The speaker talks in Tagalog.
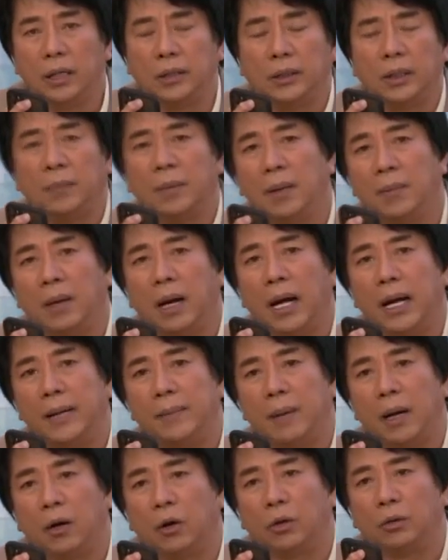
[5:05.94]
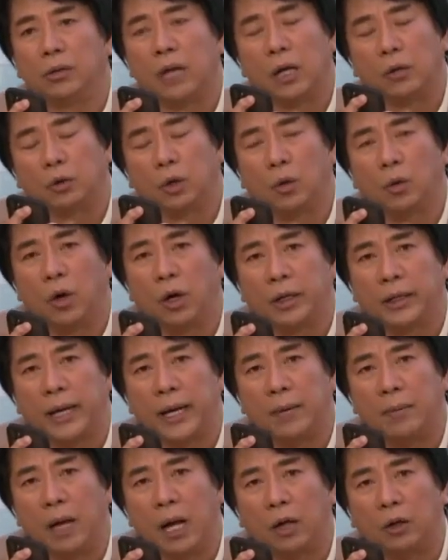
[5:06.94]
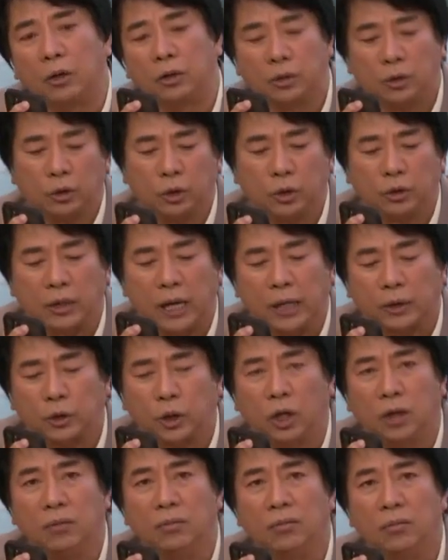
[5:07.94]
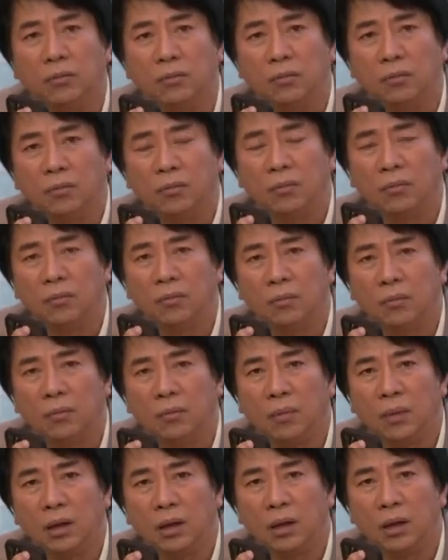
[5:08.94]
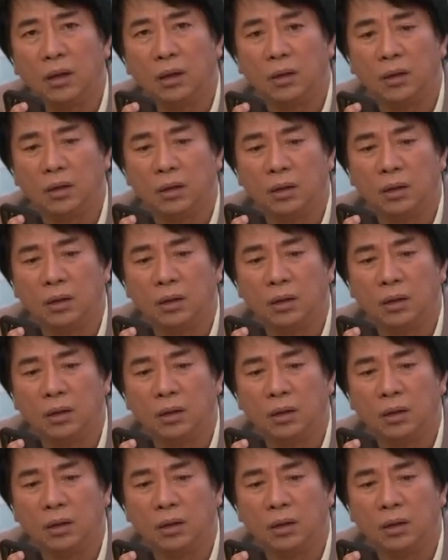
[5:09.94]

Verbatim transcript: Nandiyan ba yung mga ibang contractor worker, mga construction? No,